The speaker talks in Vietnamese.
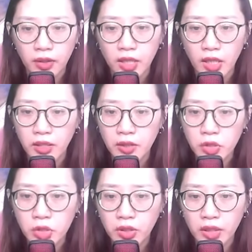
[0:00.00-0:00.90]
chỉ đến
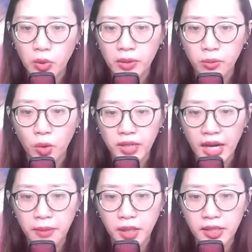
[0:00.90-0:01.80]
trước khi huyền môn
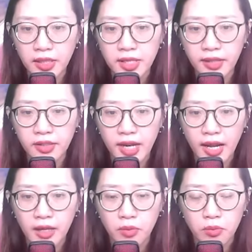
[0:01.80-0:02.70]
đại bỉ diễn
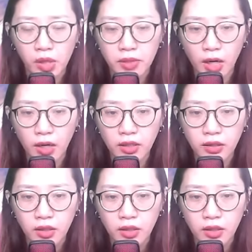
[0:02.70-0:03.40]
ra mới mở.